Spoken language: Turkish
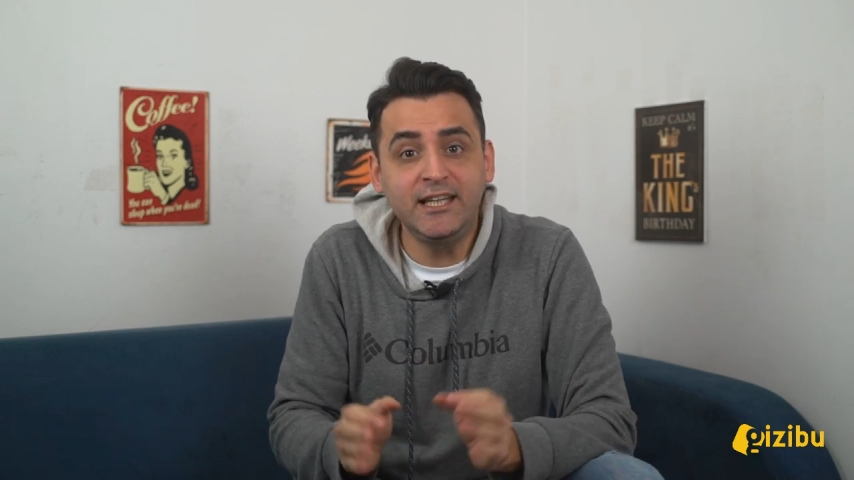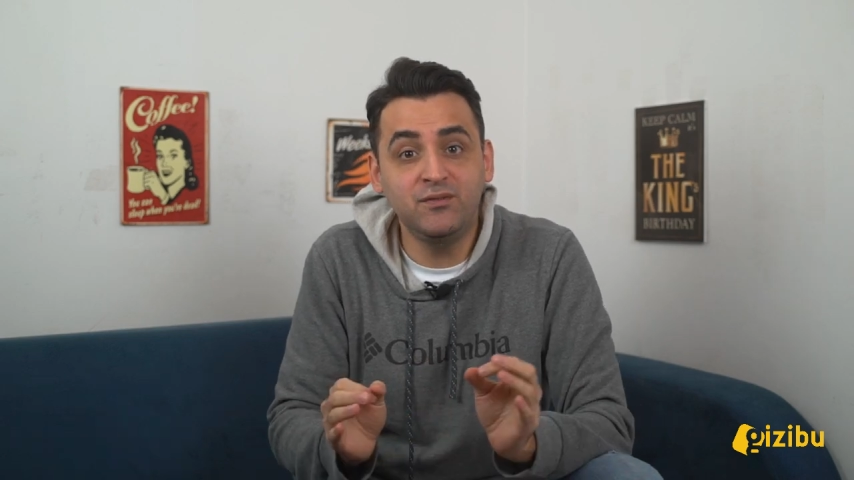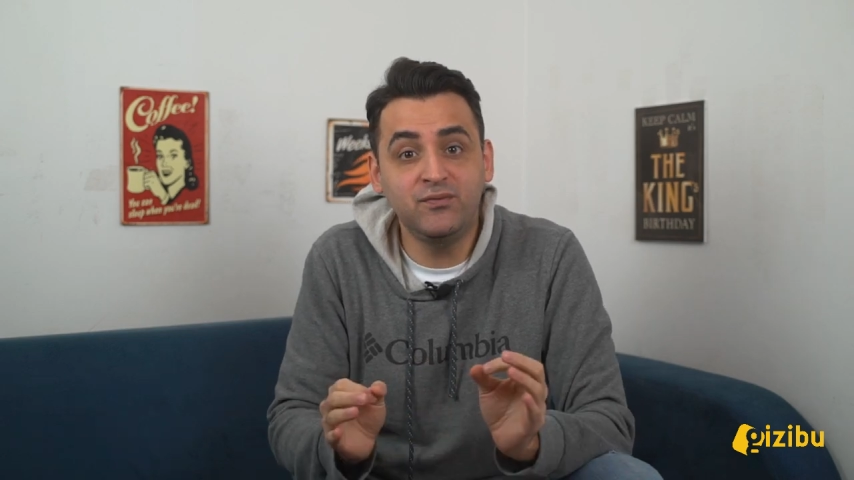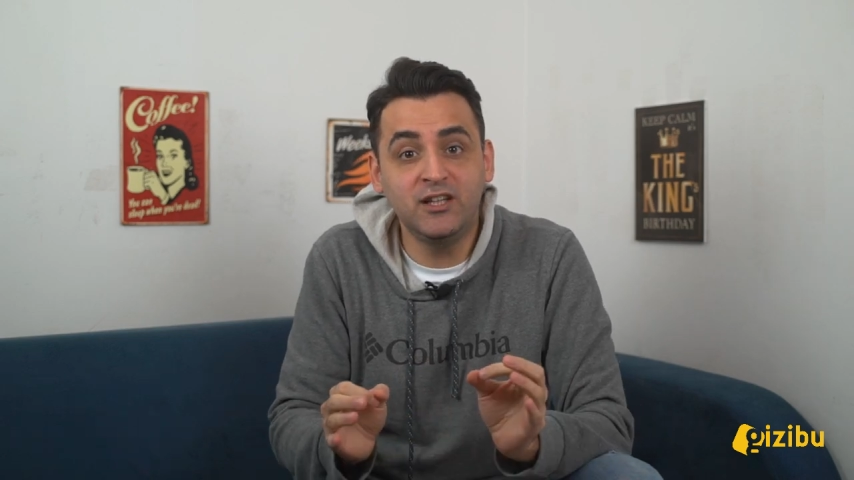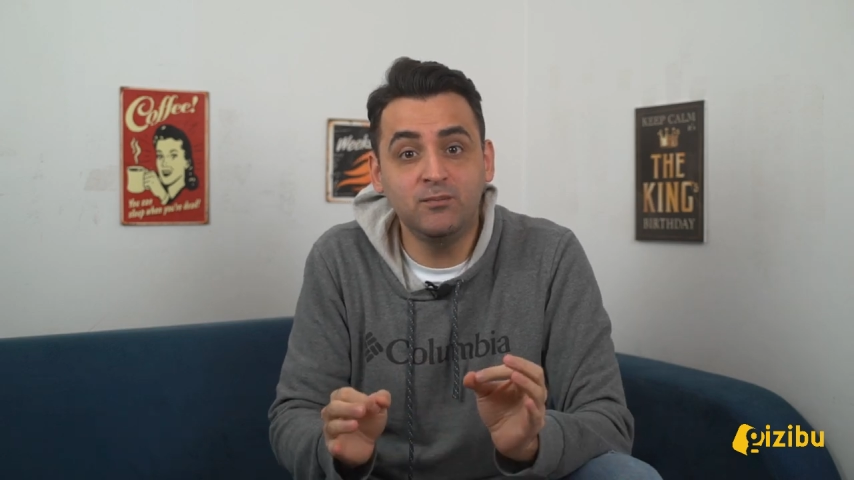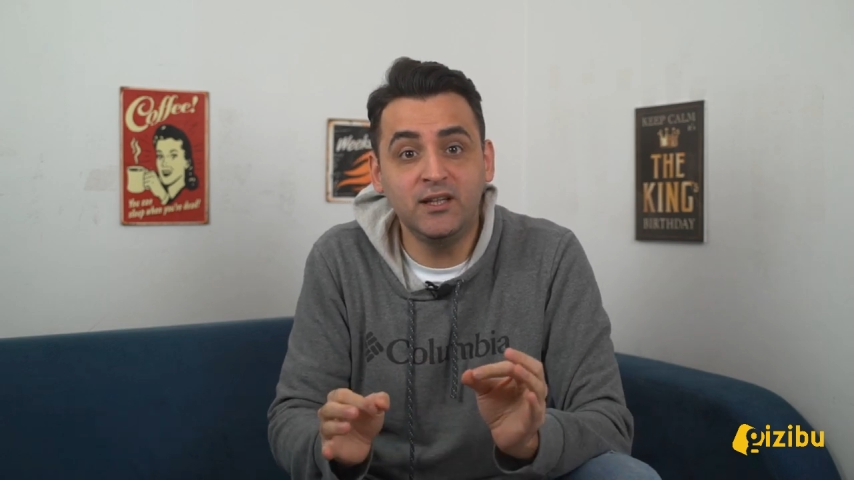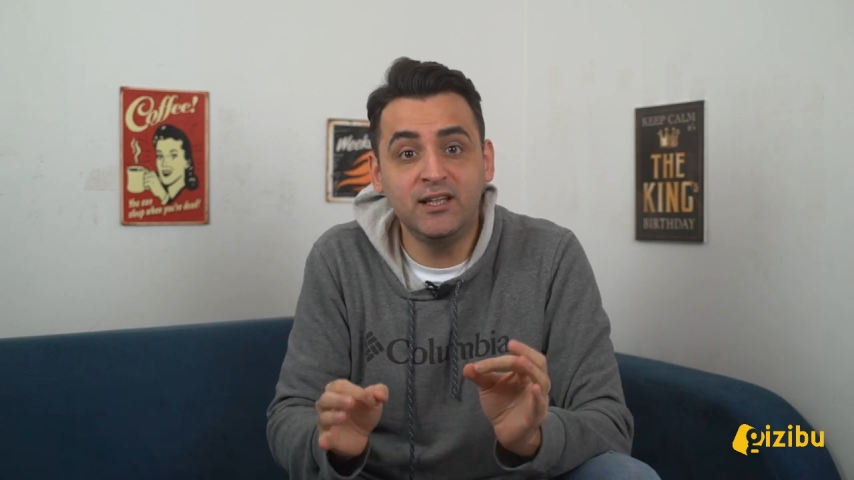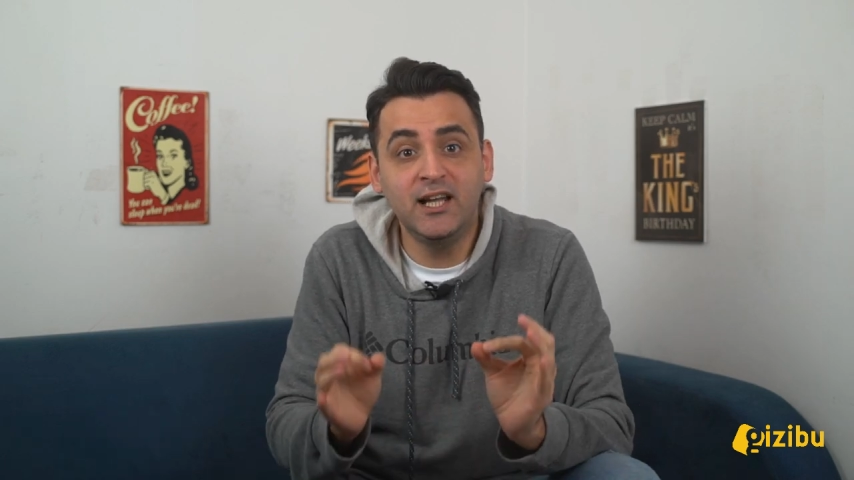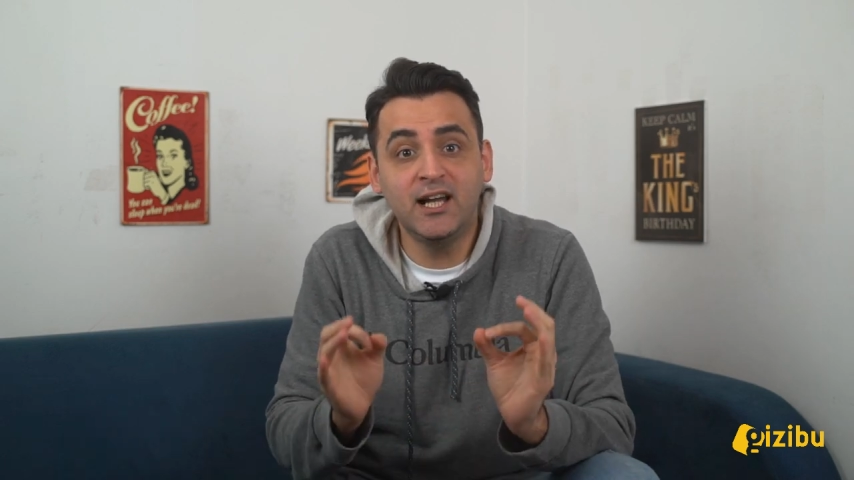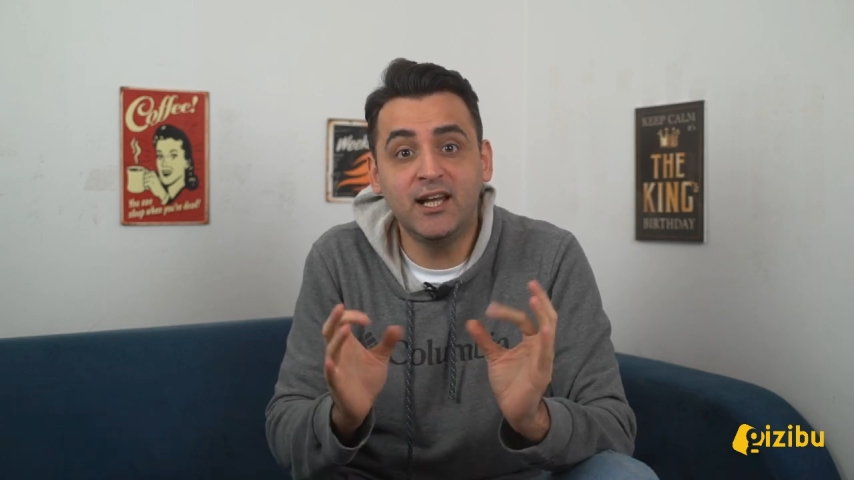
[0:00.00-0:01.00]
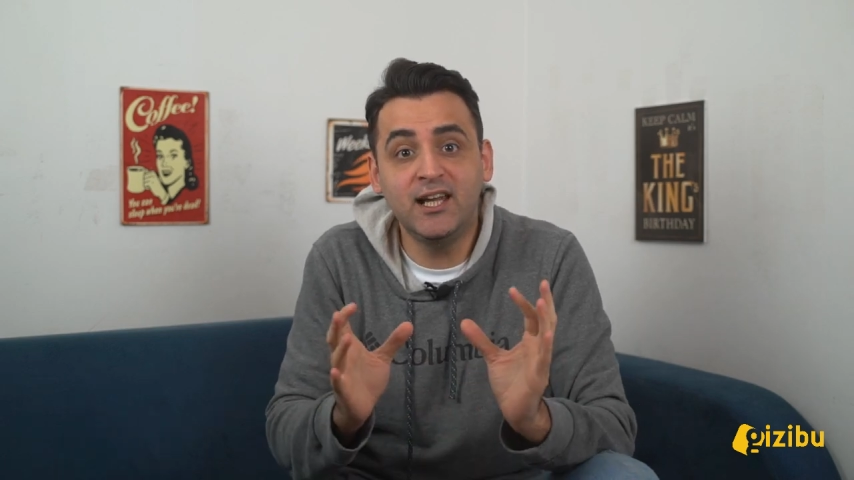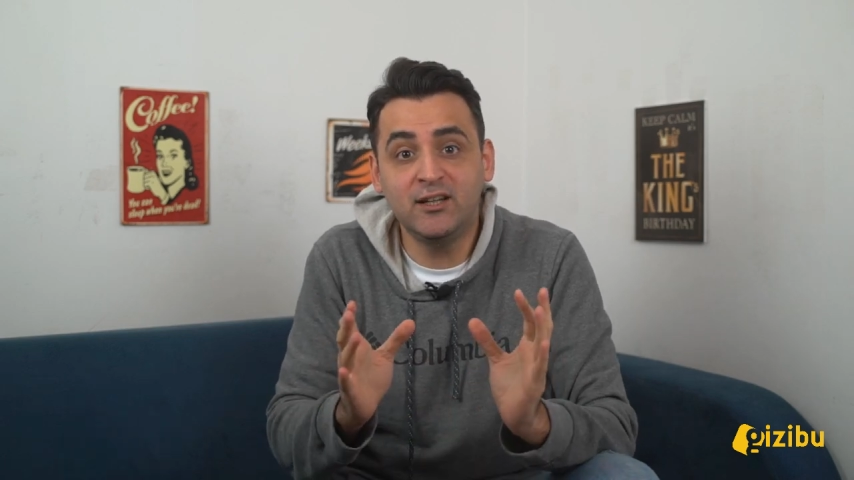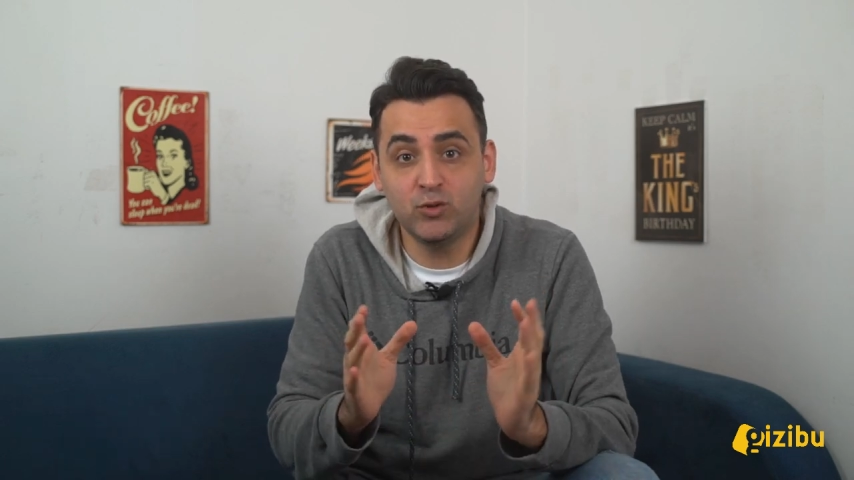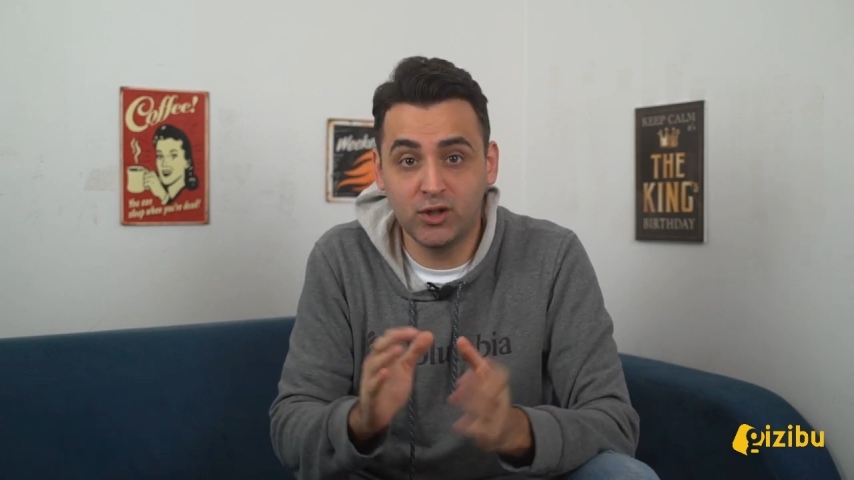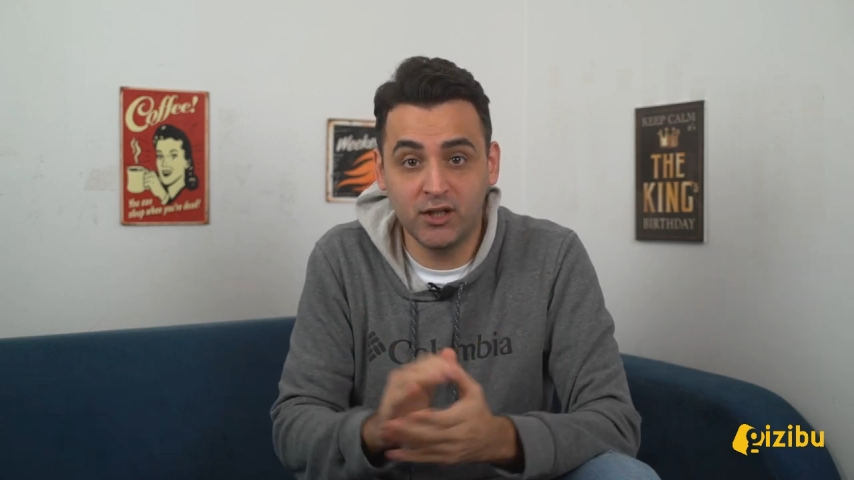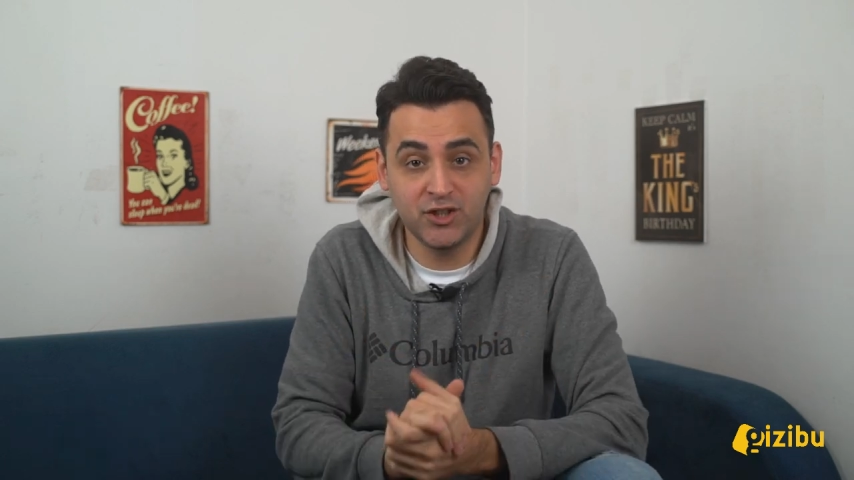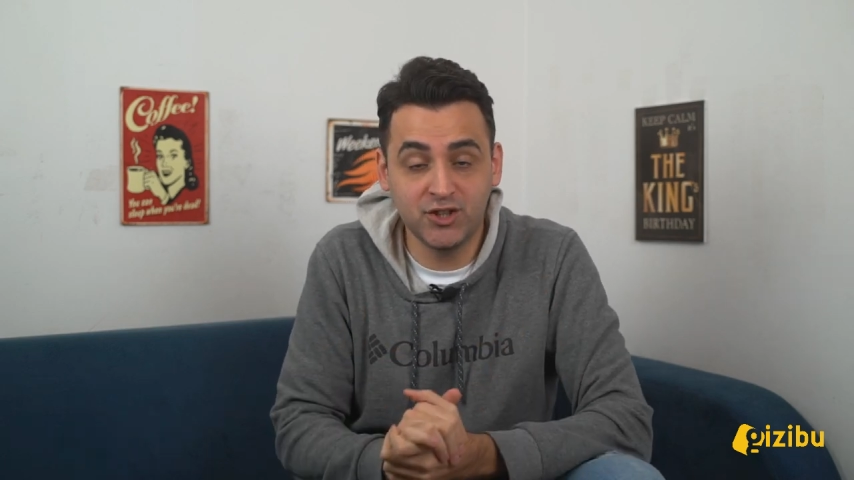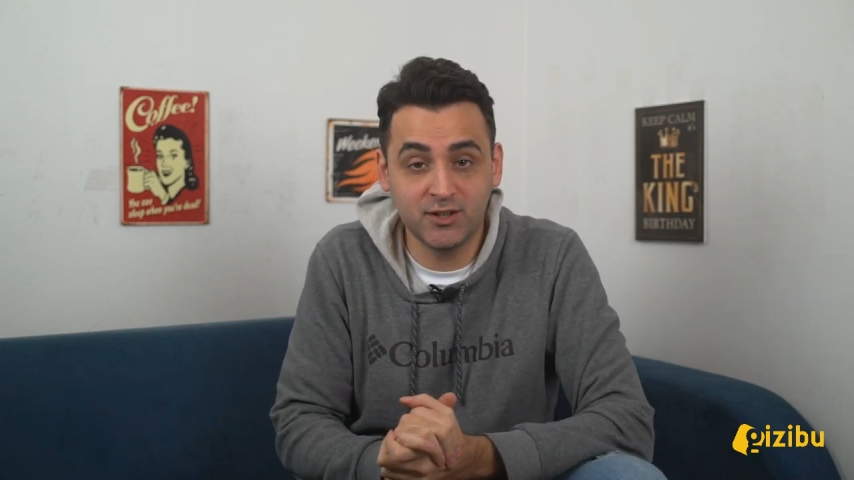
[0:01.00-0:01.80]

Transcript: iyi filmi La La Land olarak